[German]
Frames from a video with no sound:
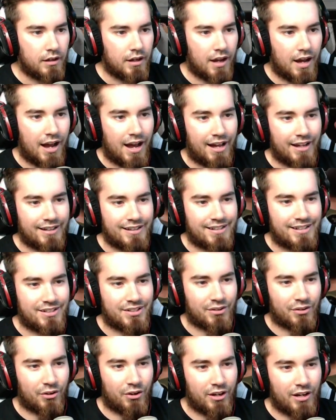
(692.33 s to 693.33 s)
Ah,
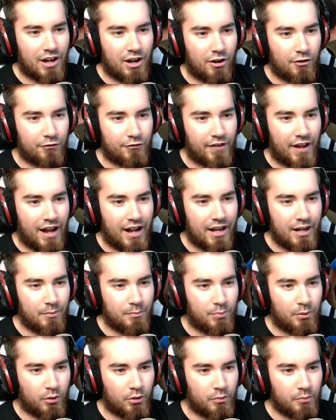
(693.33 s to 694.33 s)
zurück auf den
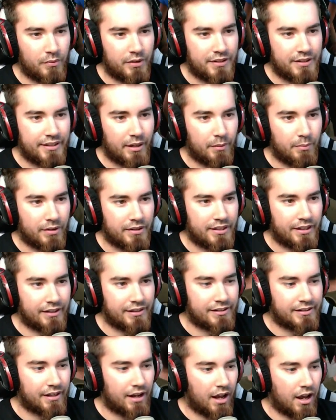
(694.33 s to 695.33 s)
Hallenboden mit dir,
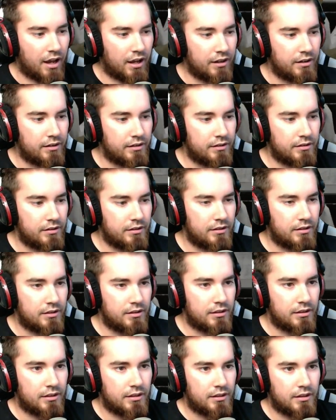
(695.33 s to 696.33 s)
Batista.
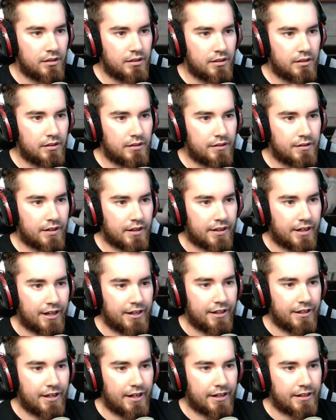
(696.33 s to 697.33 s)
Da
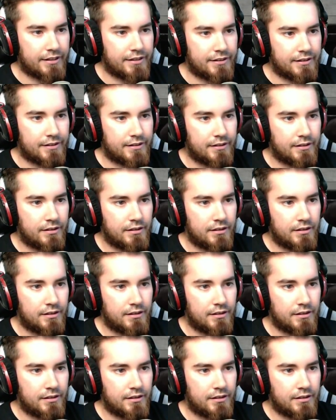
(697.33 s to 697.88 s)
kenne ich nix.